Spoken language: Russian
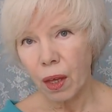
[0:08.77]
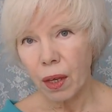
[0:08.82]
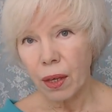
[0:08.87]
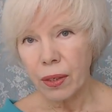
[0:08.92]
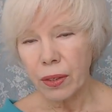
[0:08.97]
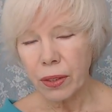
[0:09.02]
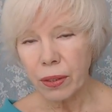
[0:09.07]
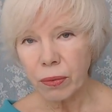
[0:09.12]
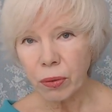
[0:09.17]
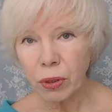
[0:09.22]

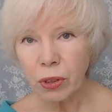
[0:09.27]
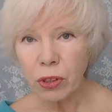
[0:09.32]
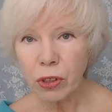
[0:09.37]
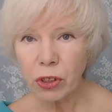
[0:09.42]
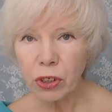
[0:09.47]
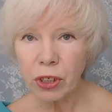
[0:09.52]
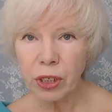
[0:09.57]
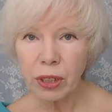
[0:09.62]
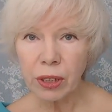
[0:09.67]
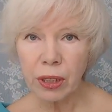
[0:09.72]

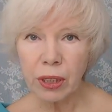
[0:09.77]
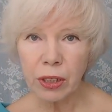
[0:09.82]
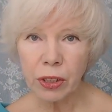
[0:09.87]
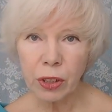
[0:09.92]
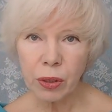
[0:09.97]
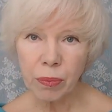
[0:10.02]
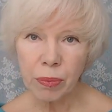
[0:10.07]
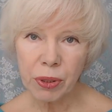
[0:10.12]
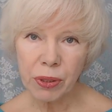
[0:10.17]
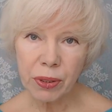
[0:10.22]
Сегодняшняя наша
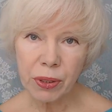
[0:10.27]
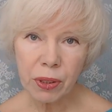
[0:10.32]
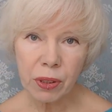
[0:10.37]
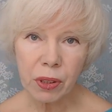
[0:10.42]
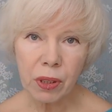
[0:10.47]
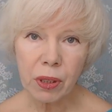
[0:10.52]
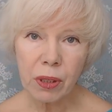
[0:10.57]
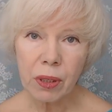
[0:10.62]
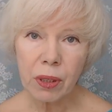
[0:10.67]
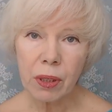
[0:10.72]

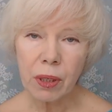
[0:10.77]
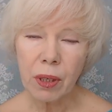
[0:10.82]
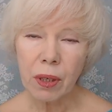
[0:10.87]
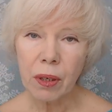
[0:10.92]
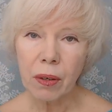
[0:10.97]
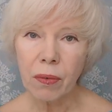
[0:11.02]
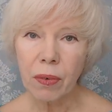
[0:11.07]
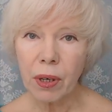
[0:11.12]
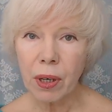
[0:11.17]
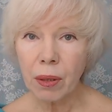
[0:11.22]
беседа
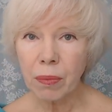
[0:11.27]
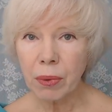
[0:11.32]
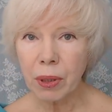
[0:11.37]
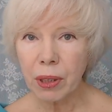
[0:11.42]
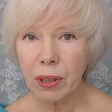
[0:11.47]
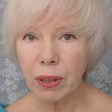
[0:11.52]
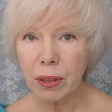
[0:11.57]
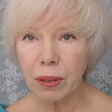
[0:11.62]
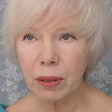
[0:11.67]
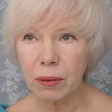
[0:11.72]
в
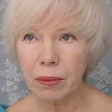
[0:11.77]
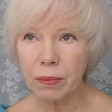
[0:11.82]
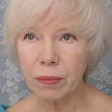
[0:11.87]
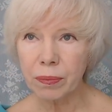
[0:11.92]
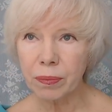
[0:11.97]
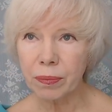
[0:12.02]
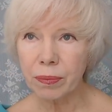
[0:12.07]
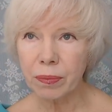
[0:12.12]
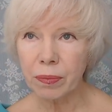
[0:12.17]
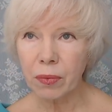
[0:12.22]
рамках
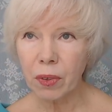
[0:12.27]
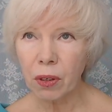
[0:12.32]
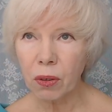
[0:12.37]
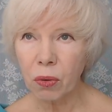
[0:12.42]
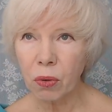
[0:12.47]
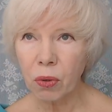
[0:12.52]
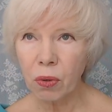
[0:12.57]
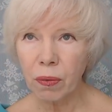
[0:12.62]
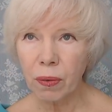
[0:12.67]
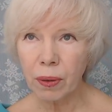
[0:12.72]
эм,
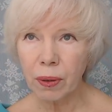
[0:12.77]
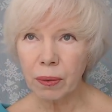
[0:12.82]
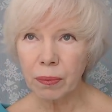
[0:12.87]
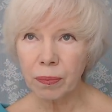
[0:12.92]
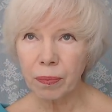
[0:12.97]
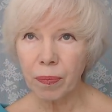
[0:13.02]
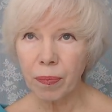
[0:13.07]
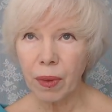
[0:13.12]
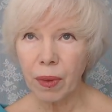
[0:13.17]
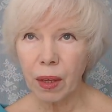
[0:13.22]
такого
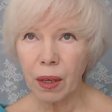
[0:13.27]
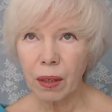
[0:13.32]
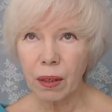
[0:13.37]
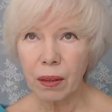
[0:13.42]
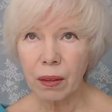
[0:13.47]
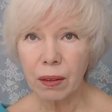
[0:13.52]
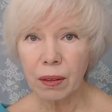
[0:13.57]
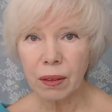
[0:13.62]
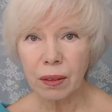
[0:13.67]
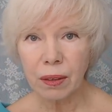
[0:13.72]

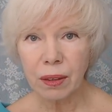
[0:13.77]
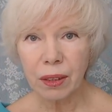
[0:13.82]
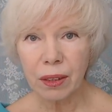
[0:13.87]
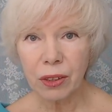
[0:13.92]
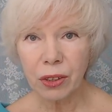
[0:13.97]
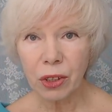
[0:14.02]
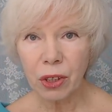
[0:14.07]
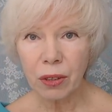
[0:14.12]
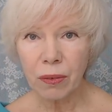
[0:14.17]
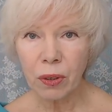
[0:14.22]
э,
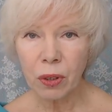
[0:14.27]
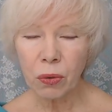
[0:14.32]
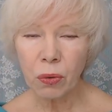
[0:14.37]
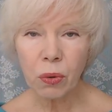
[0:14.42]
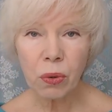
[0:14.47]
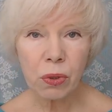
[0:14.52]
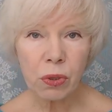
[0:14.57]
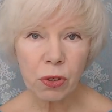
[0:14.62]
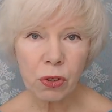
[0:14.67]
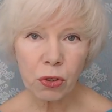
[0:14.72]
некоторого
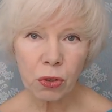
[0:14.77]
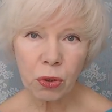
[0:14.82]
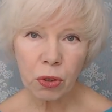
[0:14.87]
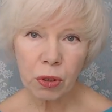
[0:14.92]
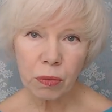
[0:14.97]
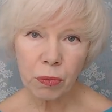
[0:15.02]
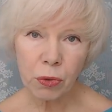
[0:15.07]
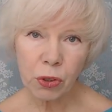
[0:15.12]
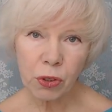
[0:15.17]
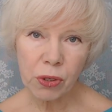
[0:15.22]
курса, что ли
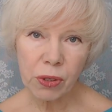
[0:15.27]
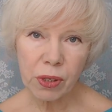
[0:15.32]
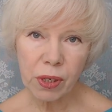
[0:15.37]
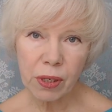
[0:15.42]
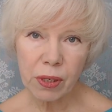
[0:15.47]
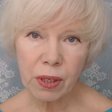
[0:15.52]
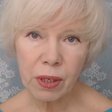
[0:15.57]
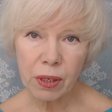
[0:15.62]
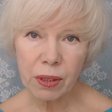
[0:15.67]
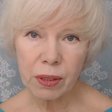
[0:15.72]
можно
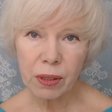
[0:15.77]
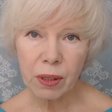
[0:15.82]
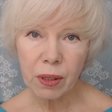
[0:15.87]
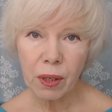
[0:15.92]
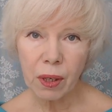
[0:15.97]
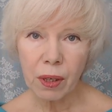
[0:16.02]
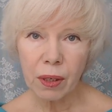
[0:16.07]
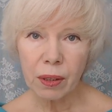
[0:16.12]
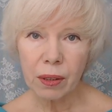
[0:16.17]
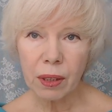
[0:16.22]
сказать,
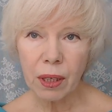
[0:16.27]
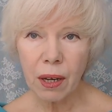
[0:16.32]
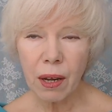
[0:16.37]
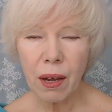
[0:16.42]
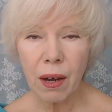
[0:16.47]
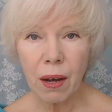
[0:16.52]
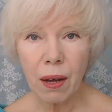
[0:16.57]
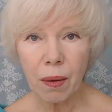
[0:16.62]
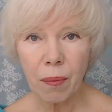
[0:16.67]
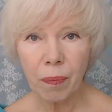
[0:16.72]

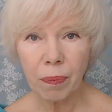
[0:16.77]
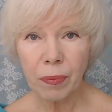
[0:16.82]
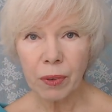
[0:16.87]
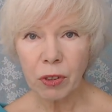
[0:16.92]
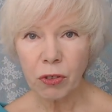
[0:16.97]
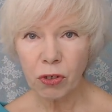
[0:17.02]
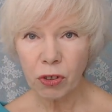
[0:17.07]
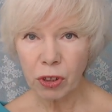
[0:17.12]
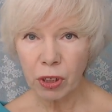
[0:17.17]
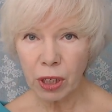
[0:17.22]
для
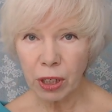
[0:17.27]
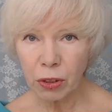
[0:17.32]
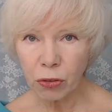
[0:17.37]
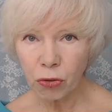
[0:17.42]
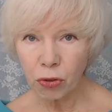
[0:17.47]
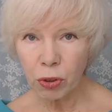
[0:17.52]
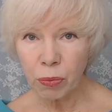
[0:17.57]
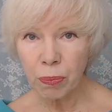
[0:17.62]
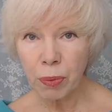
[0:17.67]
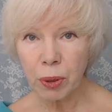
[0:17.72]

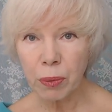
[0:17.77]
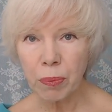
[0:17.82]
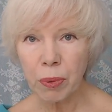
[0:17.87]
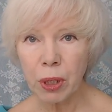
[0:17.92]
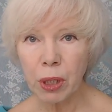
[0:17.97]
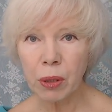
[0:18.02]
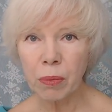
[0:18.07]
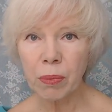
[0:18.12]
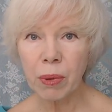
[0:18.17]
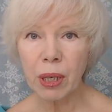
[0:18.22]
начинающих
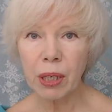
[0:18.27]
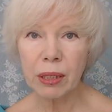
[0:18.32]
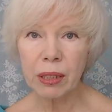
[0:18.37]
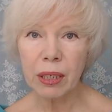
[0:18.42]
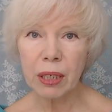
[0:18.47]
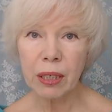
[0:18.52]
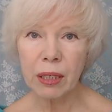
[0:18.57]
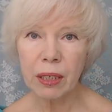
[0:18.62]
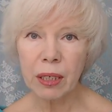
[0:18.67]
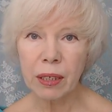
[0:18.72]

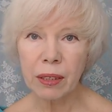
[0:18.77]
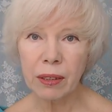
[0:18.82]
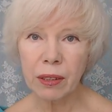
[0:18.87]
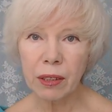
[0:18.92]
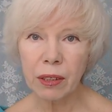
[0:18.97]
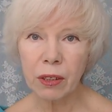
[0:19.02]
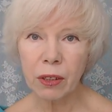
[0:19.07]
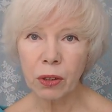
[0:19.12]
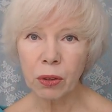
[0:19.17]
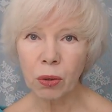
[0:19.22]
предпринимателей, для
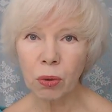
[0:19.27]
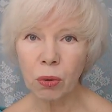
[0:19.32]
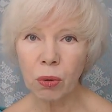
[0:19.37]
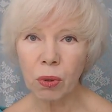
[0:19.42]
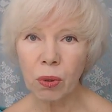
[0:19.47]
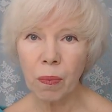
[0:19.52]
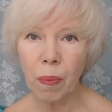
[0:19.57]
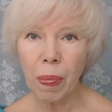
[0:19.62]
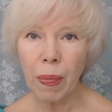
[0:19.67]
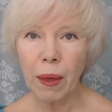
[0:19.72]
тех,
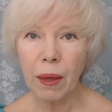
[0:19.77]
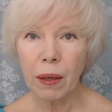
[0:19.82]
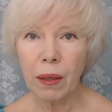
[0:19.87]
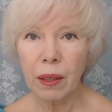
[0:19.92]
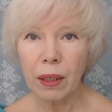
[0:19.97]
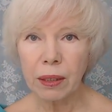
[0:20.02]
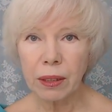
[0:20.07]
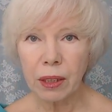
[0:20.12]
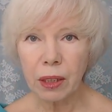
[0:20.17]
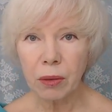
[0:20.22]
кто
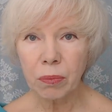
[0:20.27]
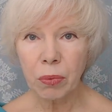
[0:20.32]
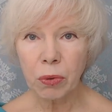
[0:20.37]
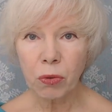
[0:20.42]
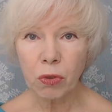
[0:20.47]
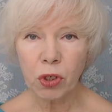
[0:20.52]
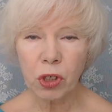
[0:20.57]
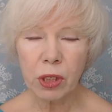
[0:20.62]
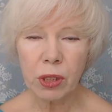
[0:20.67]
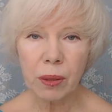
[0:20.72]
хотел бы
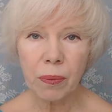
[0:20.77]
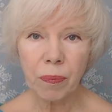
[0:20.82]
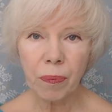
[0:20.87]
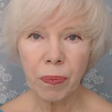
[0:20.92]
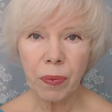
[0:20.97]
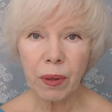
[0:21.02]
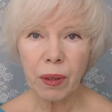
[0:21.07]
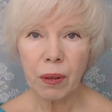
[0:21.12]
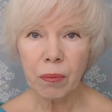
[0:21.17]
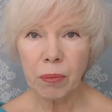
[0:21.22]
уже
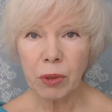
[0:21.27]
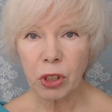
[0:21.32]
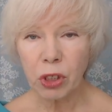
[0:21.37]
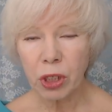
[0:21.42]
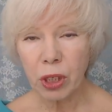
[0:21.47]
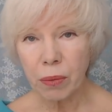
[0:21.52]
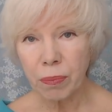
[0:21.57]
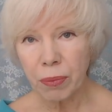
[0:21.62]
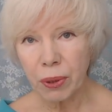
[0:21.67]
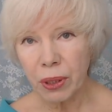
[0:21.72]

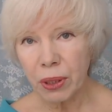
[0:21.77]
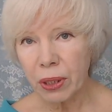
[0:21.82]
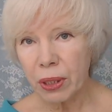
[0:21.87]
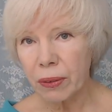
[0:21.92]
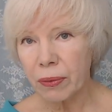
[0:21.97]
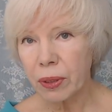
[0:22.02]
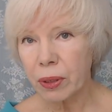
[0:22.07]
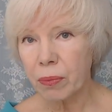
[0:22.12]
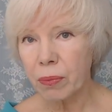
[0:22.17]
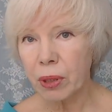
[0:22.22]

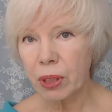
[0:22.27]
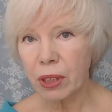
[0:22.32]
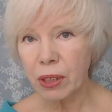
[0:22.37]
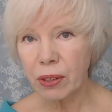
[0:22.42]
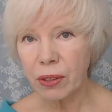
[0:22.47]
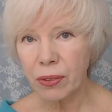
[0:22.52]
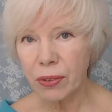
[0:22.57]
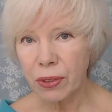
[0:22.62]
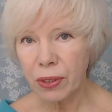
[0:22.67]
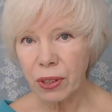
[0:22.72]
масштабировать,
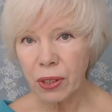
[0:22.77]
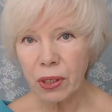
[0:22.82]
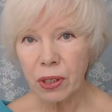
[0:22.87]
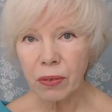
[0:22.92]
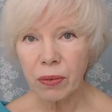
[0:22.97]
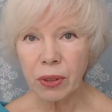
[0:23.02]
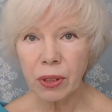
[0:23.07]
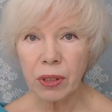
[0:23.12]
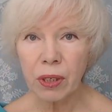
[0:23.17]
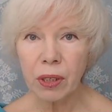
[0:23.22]

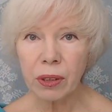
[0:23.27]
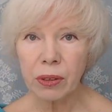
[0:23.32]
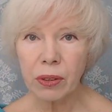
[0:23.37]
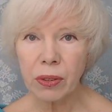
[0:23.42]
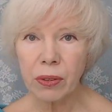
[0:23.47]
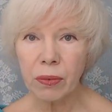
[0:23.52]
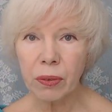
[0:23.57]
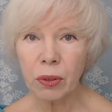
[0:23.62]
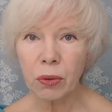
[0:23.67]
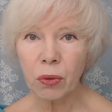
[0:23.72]
монетизировать как-то
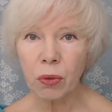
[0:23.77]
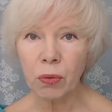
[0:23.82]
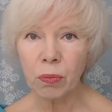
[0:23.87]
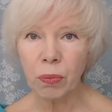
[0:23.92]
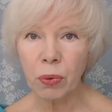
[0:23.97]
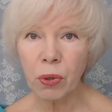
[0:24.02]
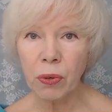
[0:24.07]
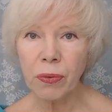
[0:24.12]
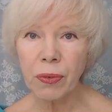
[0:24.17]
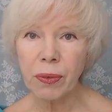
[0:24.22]
свою
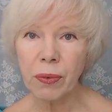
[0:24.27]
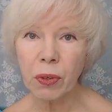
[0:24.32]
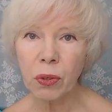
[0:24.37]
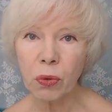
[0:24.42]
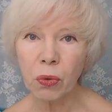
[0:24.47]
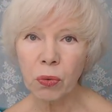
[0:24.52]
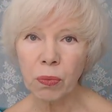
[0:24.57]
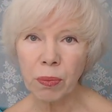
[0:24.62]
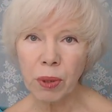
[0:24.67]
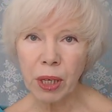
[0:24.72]
любовь, свое
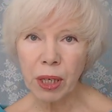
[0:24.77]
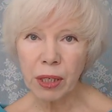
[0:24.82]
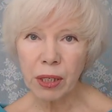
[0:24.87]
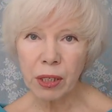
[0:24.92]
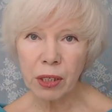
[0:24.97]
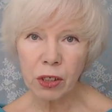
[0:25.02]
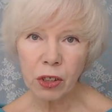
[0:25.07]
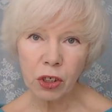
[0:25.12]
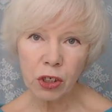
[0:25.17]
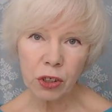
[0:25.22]

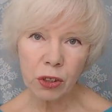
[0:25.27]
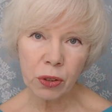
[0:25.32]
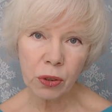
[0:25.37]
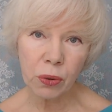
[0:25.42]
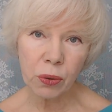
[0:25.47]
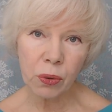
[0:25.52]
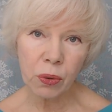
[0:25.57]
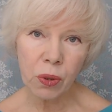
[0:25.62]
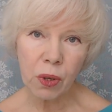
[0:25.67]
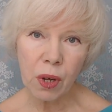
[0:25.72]
умение
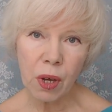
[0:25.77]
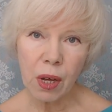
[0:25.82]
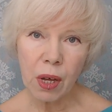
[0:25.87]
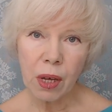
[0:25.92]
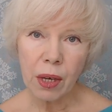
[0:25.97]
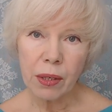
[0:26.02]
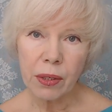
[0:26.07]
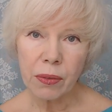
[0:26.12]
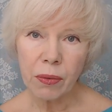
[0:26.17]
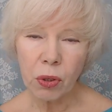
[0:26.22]
шитью,
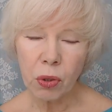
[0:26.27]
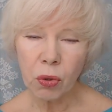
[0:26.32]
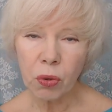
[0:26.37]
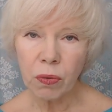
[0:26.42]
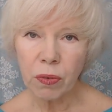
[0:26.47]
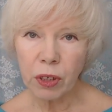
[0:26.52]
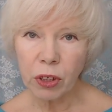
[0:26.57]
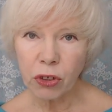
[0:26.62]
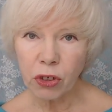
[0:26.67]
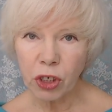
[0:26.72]
свое
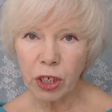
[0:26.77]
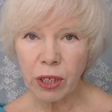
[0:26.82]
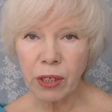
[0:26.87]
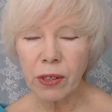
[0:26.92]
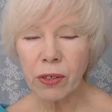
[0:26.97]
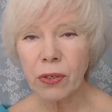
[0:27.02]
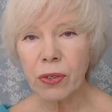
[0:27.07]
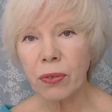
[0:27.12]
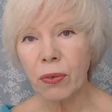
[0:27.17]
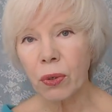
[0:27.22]

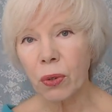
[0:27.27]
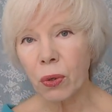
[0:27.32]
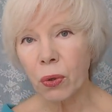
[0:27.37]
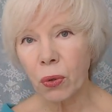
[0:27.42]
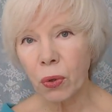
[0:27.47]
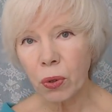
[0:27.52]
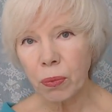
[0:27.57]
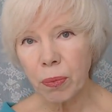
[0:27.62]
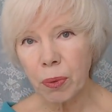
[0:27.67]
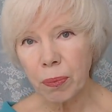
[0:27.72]
увлечение, свое
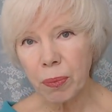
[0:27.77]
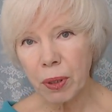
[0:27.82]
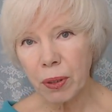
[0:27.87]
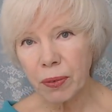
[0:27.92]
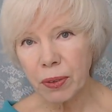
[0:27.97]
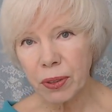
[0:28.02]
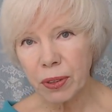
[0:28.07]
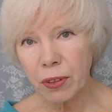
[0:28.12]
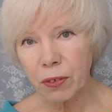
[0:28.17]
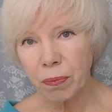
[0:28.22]
хобби
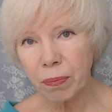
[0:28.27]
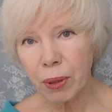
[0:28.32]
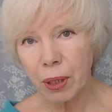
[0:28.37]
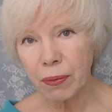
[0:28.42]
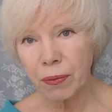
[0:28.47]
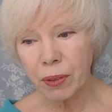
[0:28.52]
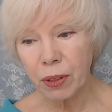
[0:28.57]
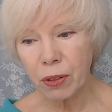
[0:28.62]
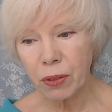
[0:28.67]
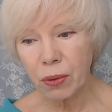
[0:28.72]
перевести в
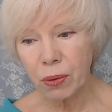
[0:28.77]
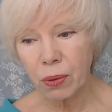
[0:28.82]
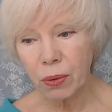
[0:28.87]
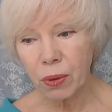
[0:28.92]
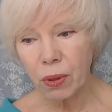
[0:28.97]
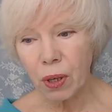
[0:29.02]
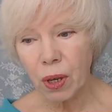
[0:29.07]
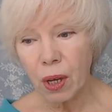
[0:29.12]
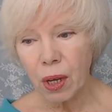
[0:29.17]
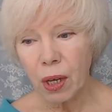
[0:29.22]
профессию.